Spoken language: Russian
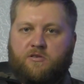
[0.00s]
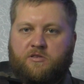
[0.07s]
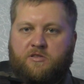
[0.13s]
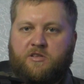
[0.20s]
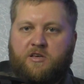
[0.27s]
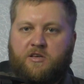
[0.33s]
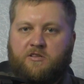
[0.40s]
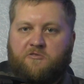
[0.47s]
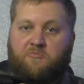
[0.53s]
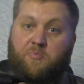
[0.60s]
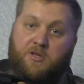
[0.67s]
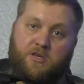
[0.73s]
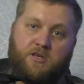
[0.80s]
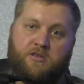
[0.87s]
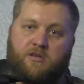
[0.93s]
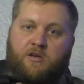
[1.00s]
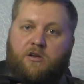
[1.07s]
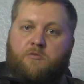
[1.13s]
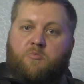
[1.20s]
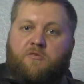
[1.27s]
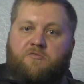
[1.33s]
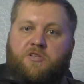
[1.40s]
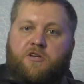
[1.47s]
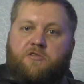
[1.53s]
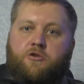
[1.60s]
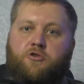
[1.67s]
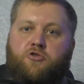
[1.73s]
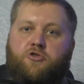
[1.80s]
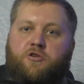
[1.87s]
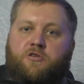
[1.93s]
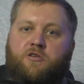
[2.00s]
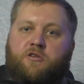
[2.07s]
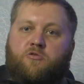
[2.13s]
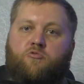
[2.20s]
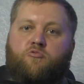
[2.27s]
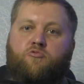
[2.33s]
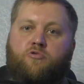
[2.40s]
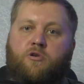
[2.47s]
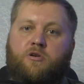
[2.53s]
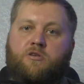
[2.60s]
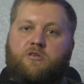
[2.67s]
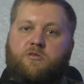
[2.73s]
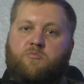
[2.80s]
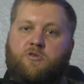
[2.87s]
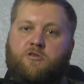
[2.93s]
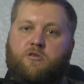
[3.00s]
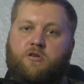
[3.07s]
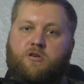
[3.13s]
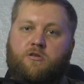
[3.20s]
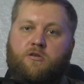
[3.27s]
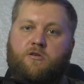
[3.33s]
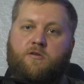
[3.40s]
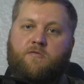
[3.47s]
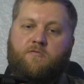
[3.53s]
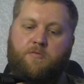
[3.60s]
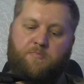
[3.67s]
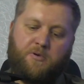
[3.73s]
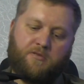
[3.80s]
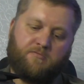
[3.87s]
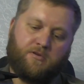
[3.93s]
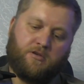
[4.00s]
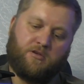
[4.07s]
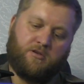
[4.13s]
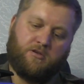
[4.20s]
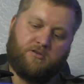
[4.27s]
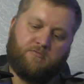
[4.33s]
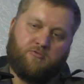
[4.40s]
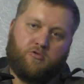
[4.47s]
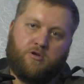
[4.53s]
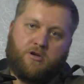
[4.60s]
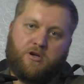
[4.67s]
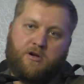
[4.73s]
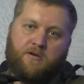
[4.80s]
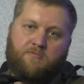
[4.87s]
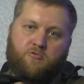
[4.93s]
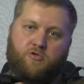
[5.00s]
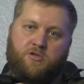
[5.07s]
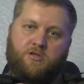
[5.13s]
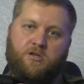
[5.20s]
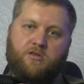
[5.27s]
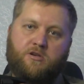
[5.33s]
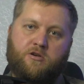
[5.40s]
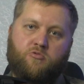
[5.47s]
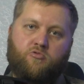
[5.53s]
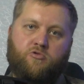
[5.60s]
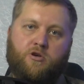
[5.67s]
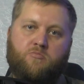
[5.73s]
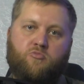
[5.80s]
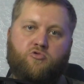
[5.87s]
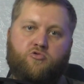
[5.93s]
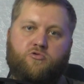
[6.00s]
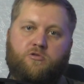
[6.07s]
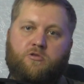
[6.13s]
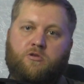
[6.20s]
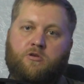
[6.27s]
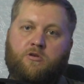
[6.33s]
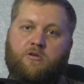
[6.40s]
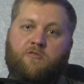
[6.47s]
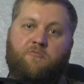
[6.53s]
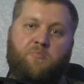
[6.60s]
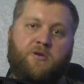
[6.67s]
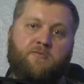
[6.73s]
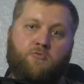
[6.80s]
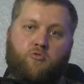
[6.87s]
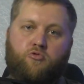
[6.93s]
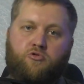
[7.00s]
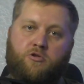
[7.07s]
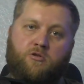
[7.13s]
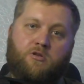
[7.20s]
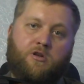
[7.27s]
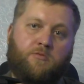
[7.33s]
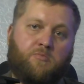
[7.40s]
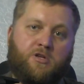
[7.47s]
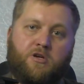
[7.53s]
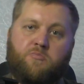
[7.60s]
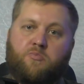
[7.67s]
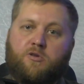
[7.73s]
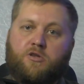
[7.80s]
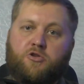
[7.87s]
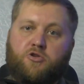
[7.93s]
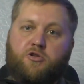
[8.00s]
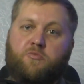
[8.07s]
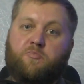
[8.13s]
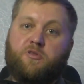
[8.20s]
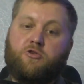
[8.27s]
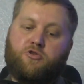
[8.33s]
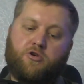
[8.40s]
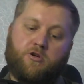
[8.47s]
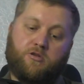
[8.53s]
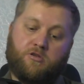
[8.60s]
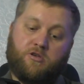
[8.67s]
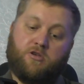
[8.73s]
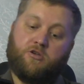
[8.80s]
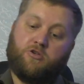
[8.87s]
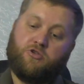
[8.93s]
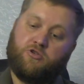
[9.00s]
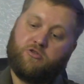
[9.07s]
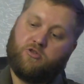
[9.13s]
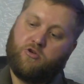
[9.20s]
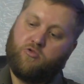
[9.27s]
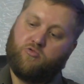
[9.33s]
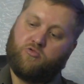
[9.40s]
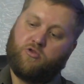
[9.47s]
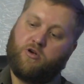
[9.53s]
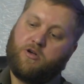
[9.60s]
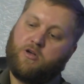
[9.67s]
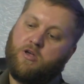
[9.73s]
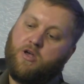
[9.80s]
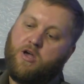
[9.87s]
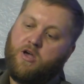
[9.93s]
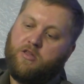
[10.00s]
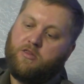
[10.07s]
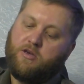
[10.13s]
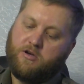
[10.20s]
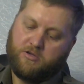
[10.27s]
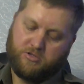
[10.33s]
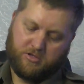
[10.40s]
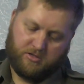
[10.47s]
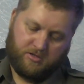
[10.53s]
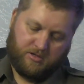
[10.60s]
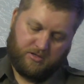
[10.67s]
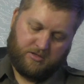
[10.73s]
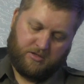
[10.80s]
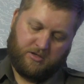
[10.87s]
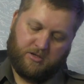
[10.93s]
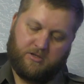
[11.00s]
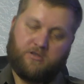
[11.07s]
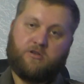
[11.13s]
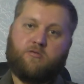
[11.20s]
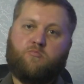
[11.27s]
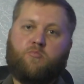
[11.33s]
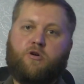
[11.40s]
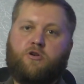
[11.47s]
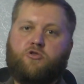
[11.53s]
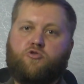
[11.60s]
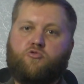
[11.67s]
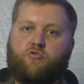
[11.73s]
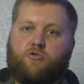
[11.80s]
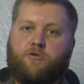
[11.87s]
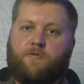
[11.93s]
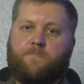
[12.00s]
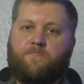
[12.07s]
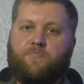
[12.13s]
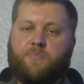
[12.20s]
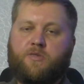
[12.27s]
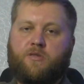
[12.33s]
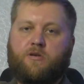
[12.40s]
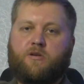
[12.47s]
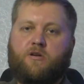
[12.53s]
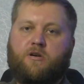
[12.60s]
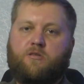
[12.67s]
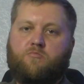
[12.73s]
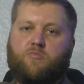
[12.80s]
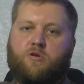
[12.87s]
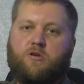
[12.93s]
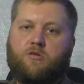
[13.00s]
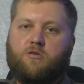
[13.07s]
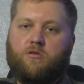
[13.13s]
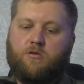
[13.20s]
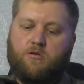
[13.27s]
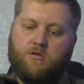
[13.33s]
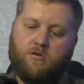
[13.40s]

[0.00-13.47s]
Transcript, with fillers: здесь, в передней, либо в задней части, откуда смотреть. Во-первых, есть вот такая вот сетка, куда можно в первую очередь для меня положить перчатки, я считаю так. Также здесь есть большой карман,